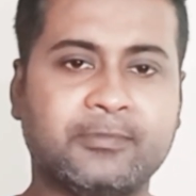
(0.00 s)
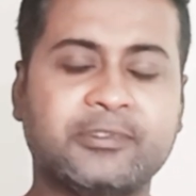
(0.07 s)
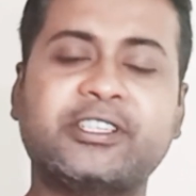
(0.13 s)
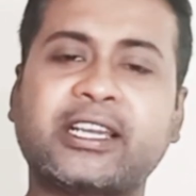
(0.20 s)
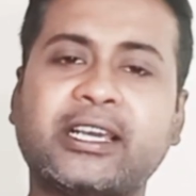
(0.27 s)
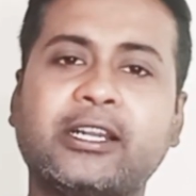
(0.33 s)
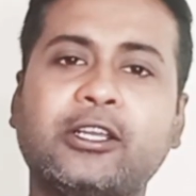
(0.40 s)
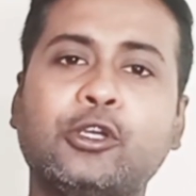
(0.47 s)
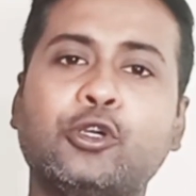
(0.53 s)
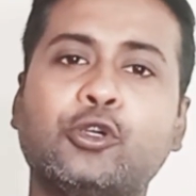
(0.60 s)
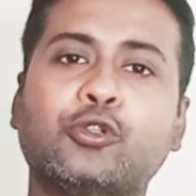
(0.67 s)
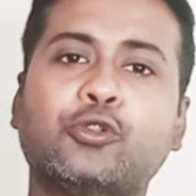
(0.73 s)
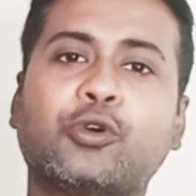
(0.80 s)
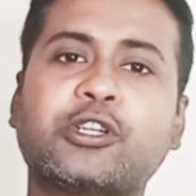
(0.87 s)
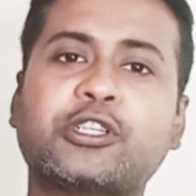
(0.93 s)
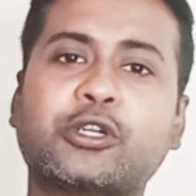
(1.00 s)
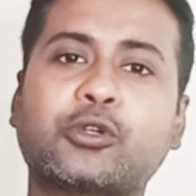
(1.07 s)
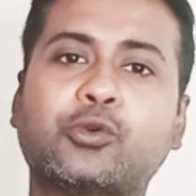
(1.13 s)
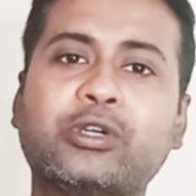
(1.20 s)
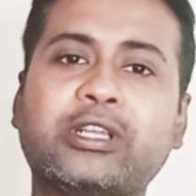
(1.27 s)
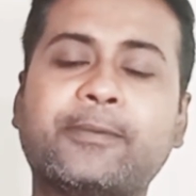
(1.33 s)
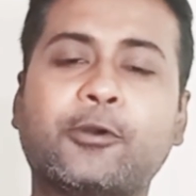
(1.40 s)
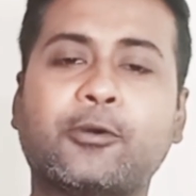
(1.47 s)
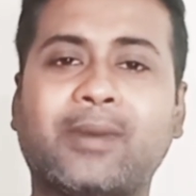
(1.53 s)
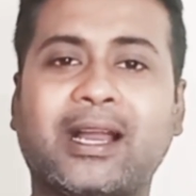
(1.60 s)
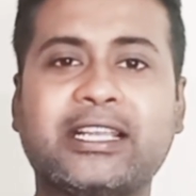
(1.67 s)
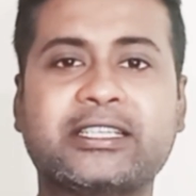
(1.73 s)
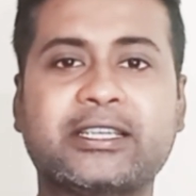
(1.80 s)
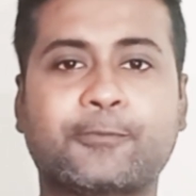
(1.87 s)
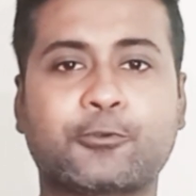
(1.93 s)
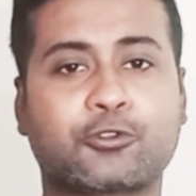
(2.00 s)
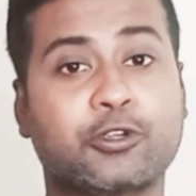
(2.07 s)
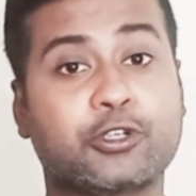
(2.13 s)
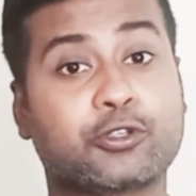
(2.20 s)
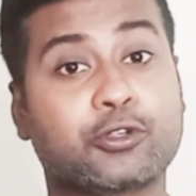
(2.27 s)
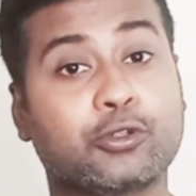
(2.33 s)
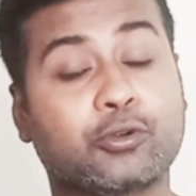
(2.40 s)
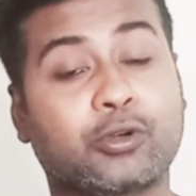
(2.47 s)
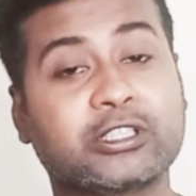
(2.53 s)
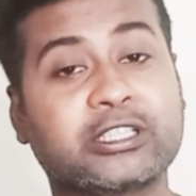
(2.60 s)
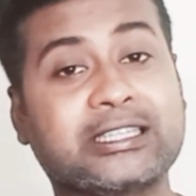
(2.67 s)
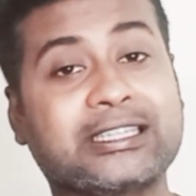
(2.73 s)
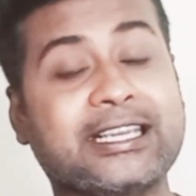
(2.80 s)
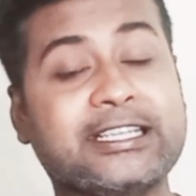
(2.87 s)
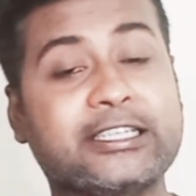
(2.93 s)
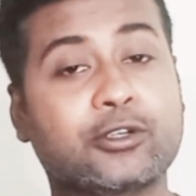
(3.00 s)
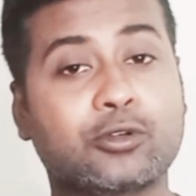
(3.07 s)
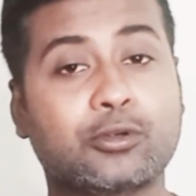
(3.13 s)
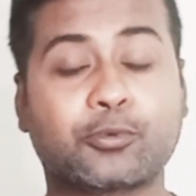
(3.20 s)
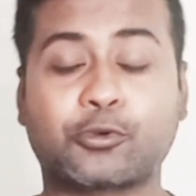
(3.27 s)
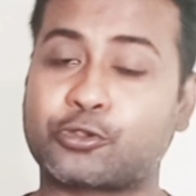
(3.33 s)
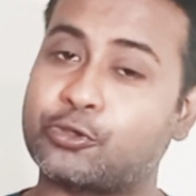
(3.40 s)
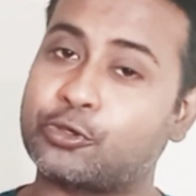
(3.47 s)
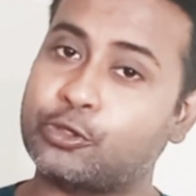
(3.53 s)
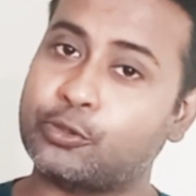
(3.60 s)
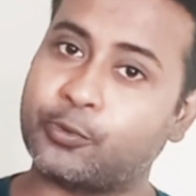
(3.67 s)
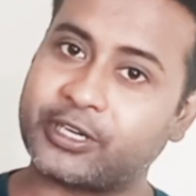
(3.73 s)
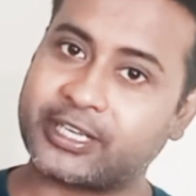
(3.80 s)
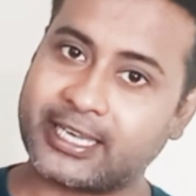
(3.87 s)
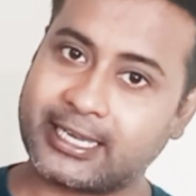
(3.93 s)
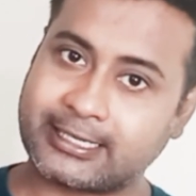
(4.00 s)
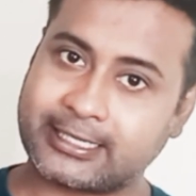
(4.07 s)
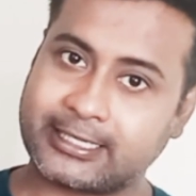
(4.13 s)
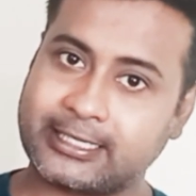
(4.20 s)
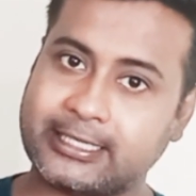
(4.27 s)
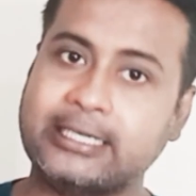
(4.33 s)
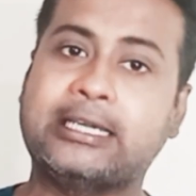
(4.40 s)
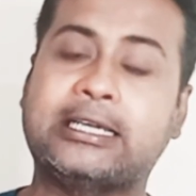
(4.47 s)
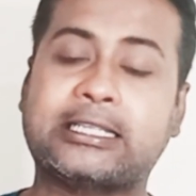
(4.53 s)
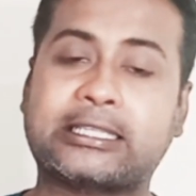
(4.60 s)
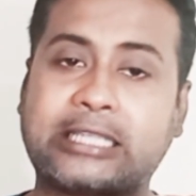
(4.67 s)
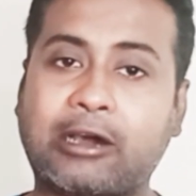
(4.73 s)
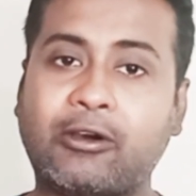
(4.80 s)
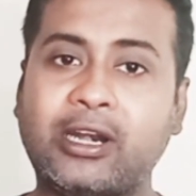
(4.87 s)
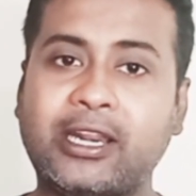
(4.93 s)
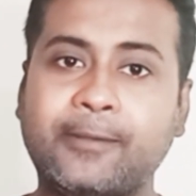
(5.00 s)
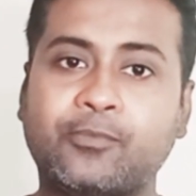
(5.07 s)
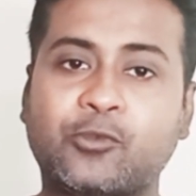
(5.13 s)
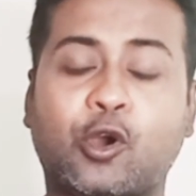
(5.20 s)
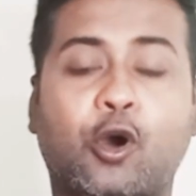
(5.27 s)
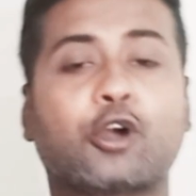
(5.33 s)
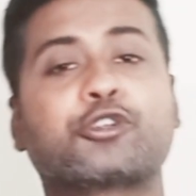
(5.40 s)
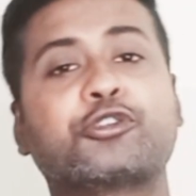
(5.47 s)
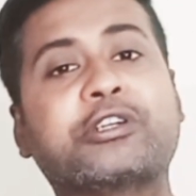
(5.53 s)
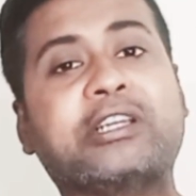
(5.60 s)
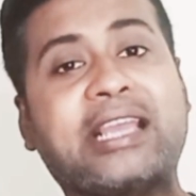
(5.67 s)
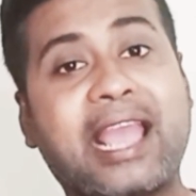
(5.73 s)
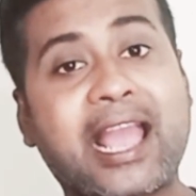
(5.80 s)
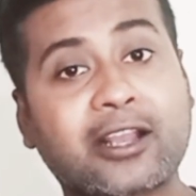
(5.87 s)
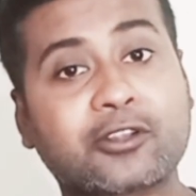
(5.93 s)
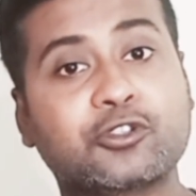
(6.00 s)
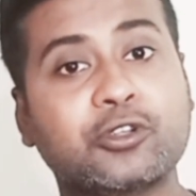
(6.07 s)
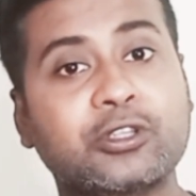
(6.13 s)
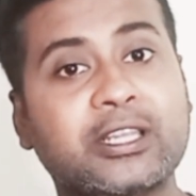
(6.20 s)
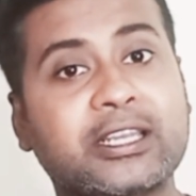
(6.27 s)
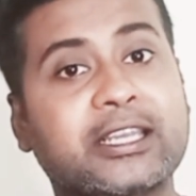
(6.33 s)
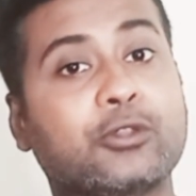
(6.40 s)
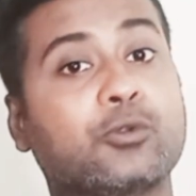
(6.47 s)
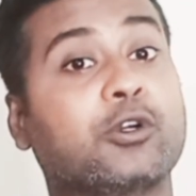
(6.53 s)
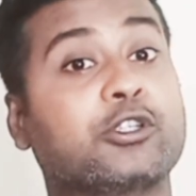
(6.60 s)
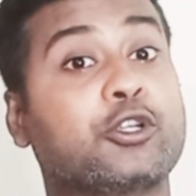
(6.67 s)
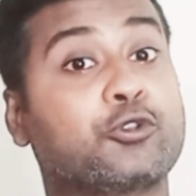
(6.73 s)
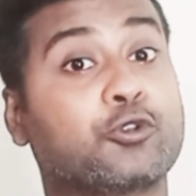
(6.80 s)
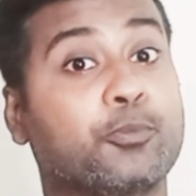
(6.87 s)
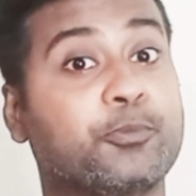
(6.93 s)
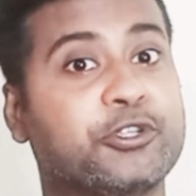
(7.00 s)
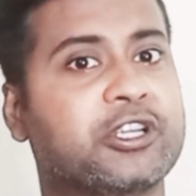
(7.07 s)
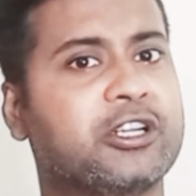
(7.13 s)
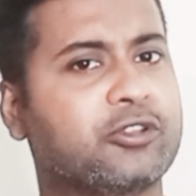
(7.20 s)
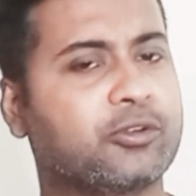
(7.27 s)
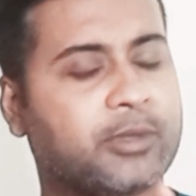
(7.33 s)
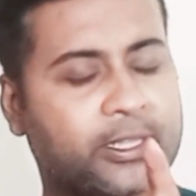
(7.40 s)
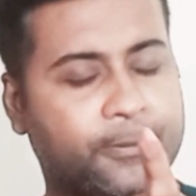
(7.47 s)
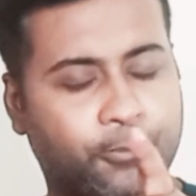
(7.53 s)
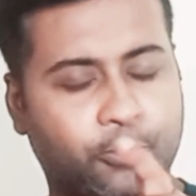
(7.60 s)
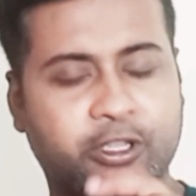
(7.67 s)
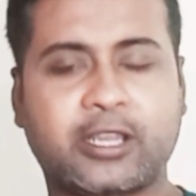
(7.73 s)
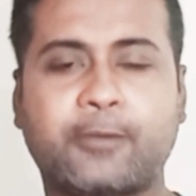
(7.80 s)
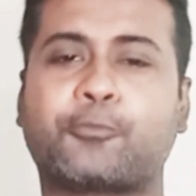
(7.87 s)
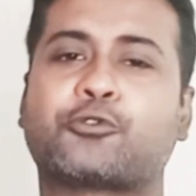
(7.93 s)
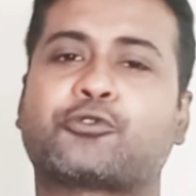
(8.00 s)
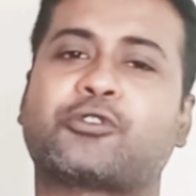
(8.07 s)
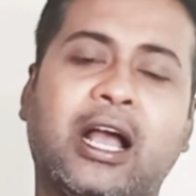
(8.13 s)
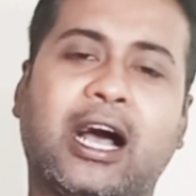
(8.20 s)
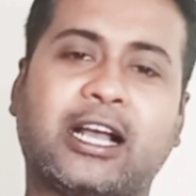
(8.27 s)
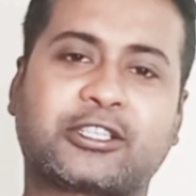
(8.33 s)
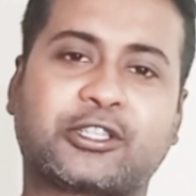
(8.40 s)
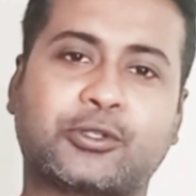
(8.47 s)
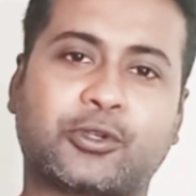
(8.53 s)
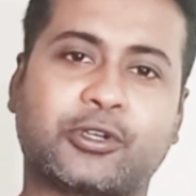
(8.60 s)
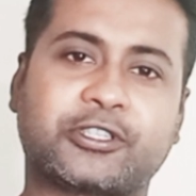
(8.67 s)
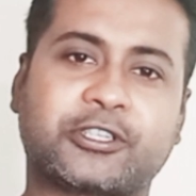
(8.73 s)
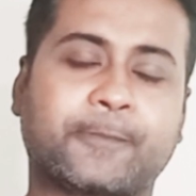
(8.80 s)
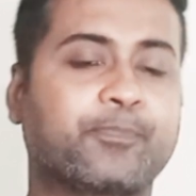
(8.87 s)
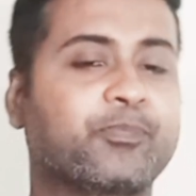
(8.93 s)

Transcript: যেখানে দু হাজার কুড়ি এবং বাইশে প্রশ্ন এসেছিল দু হাজার তেইশে কোনো প্রশ্ন কিন্তু পরীক্ষায় আসেনি তাহলে অসুখী একজন থেকে দু হাজার চব্বিশ সালে তোমাদের পরীক্ষায় প্রশ্ন আসতে চলেছে